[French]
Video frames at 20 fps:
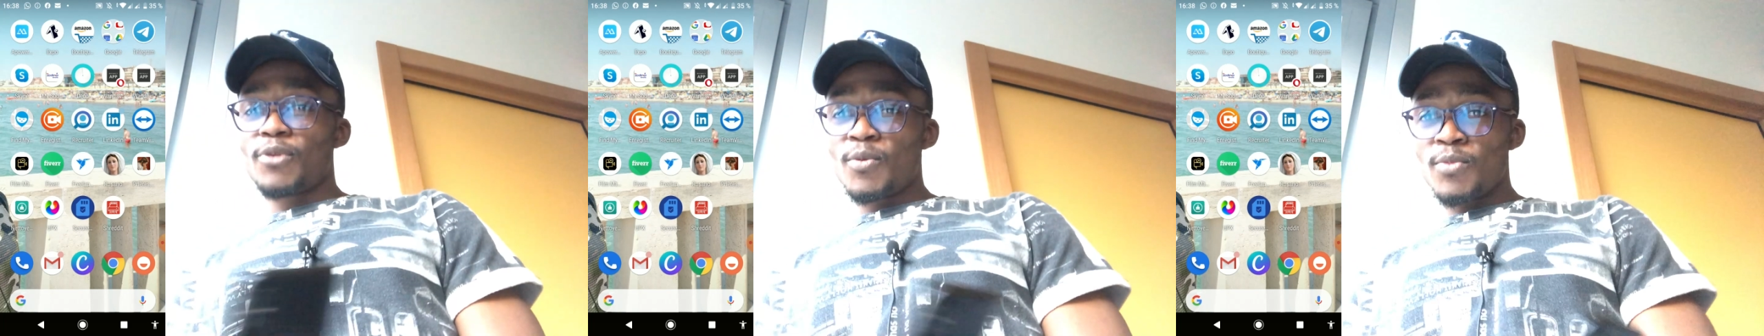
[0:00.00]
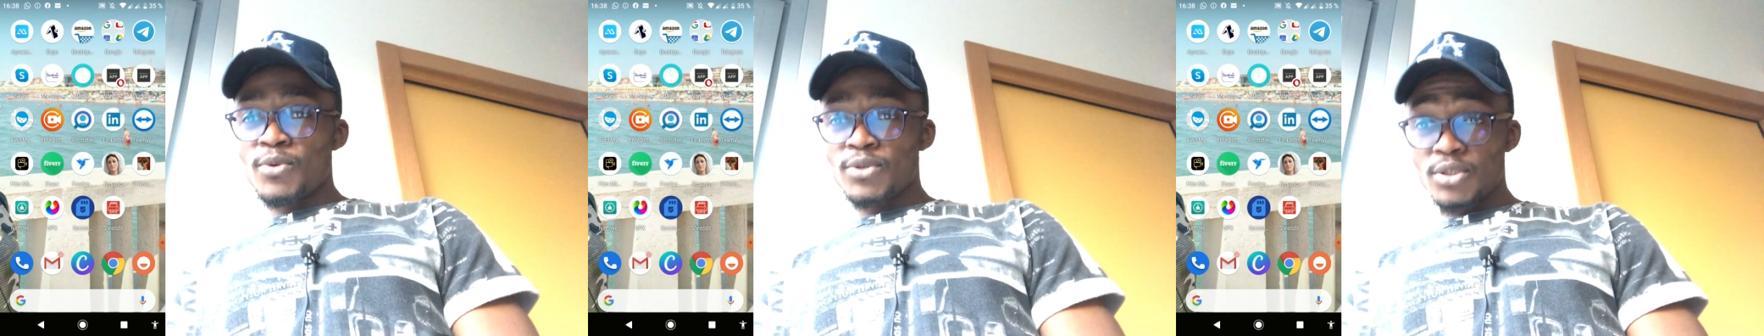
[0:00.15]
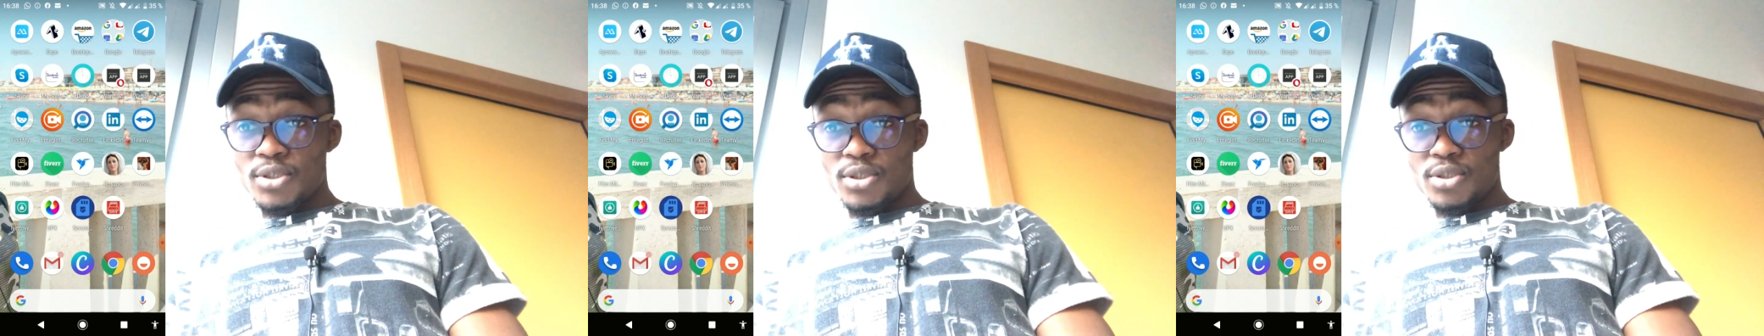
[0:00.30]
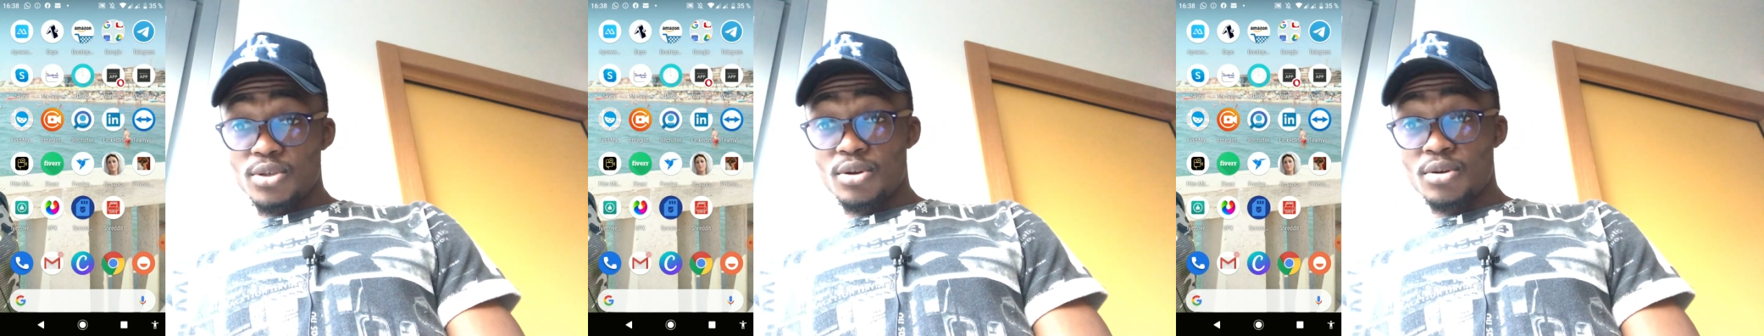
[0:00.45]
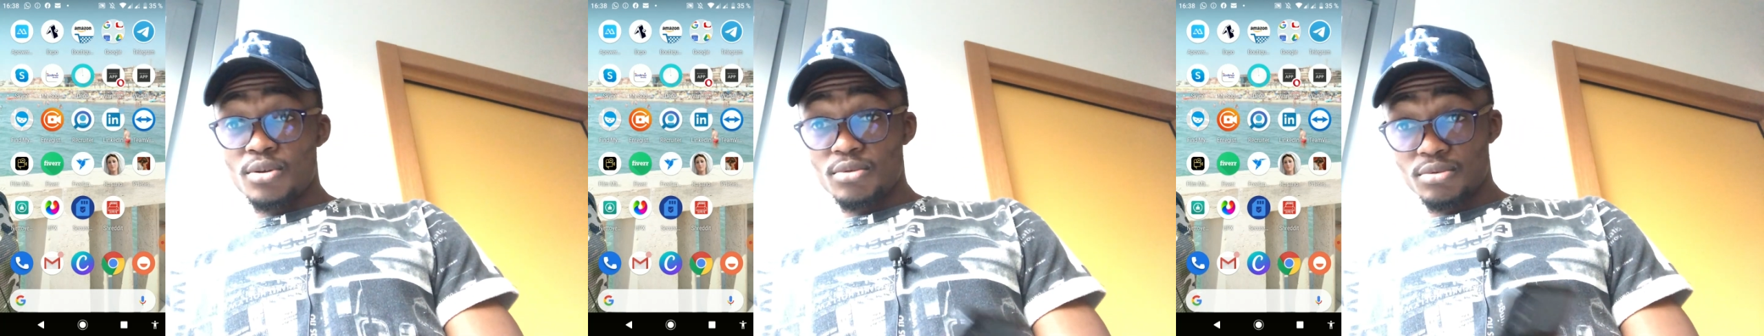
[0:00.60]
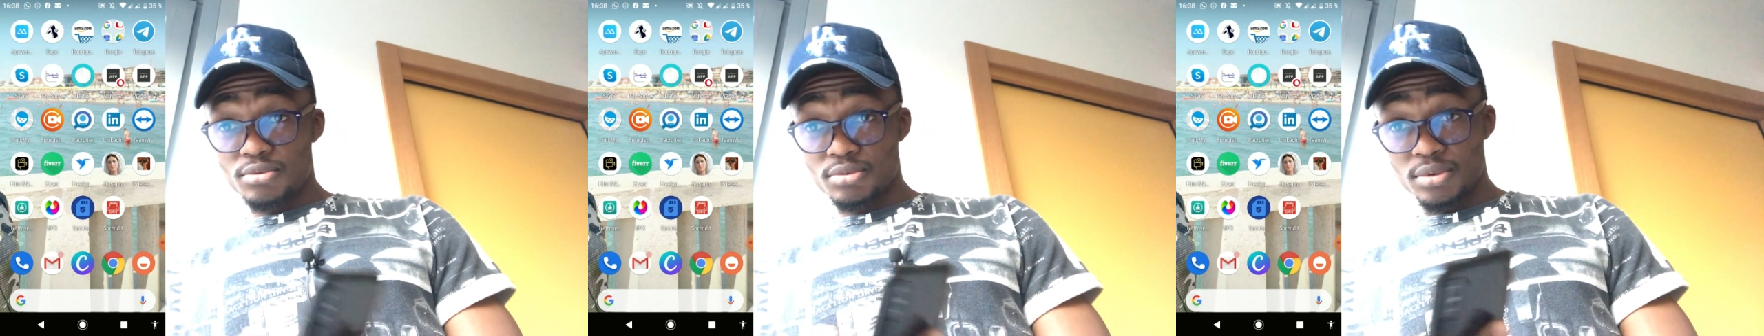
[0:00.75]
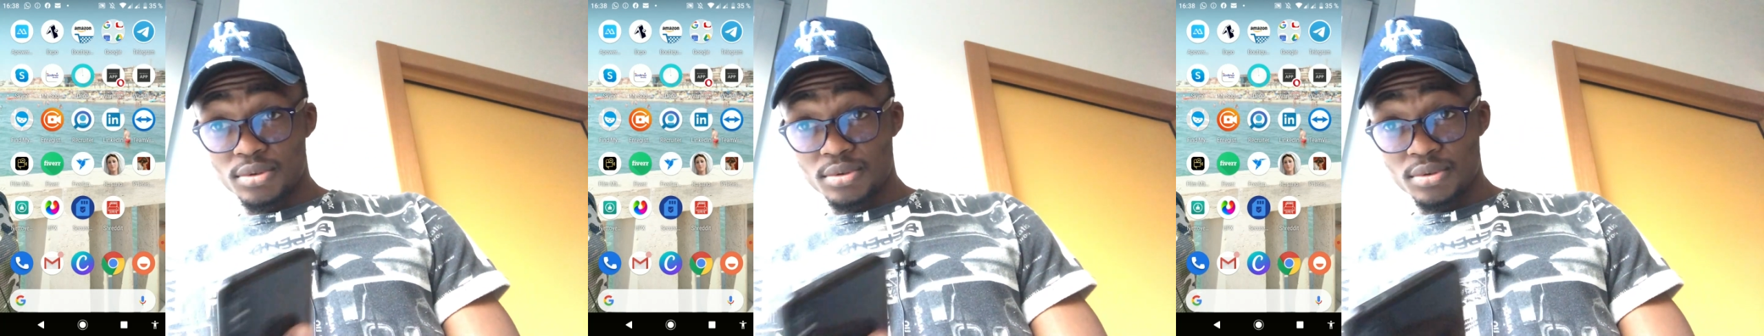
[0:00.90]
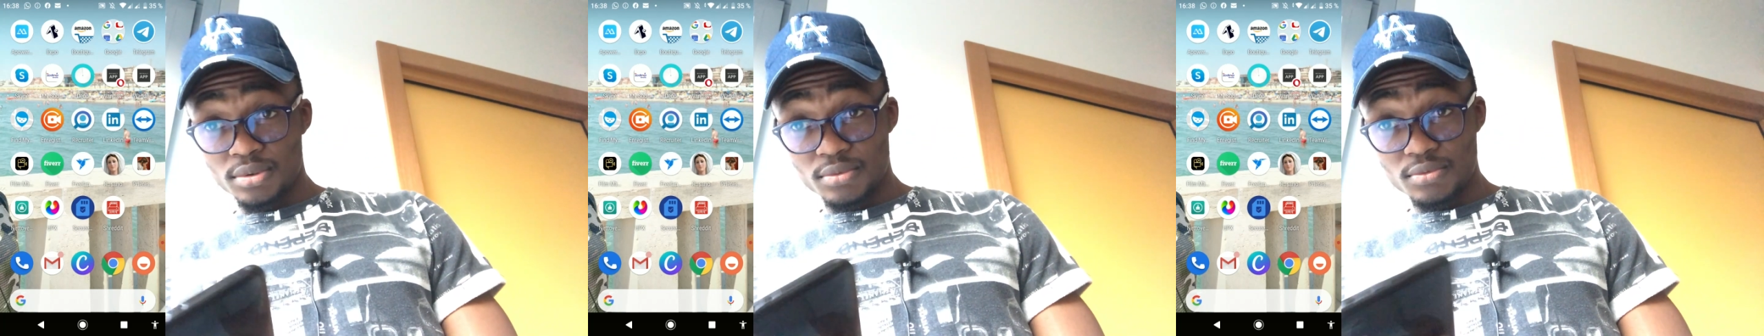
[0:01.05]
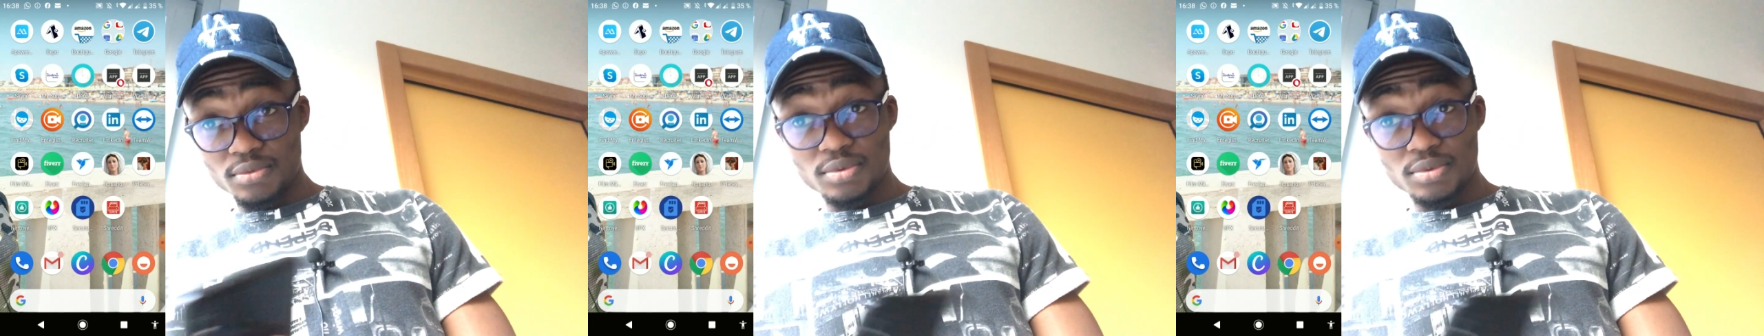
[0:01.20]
propositions euh,